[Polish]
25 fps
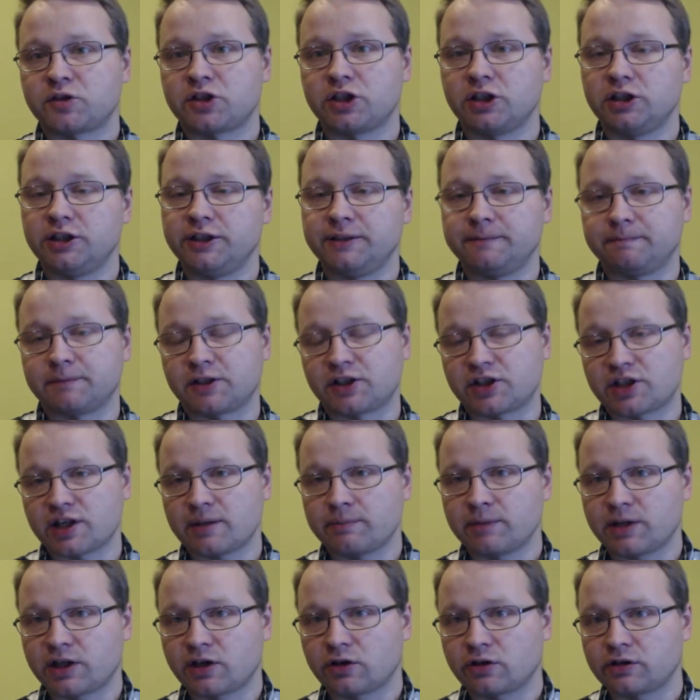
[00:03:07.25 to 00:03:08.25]
Czyli
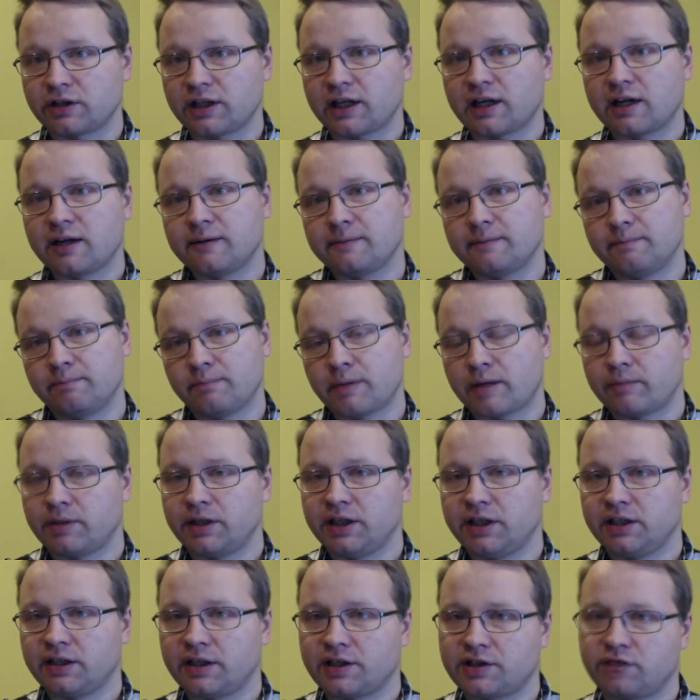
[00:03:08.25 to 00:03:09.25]
chcemy kota,
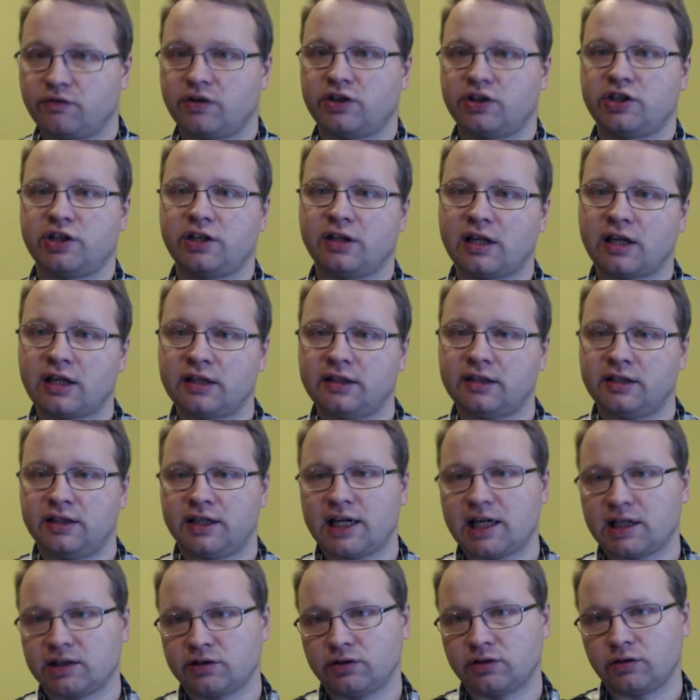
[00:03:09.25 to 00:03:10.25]
mamy inne zwierzęta,
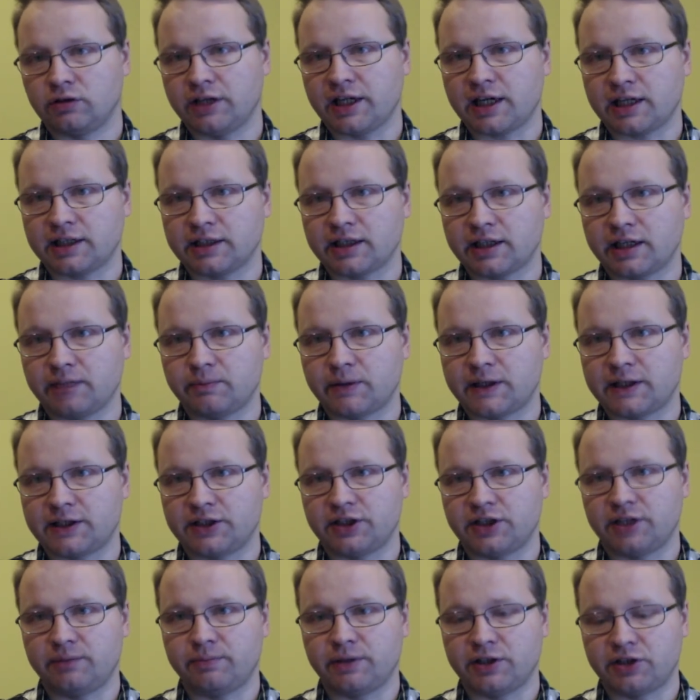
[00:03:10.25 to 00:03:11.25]
ragdoll jak
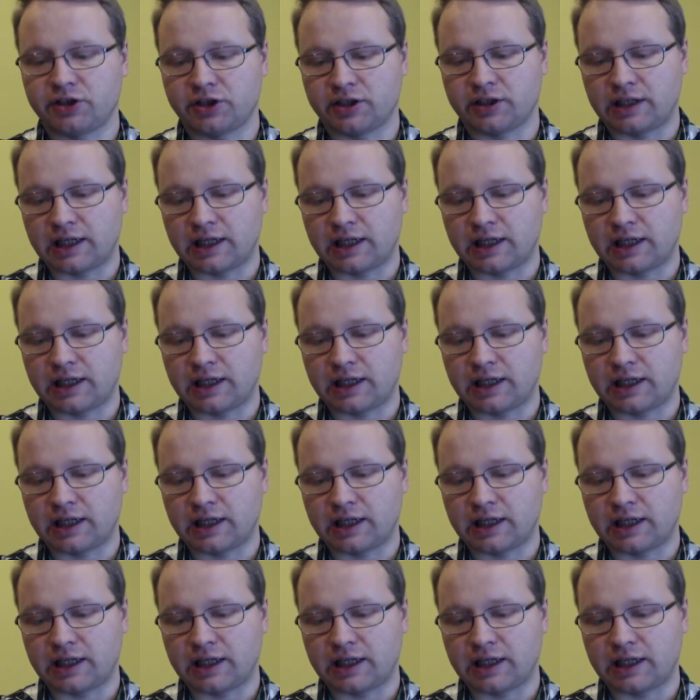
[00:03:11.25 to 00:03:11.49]
najbardziej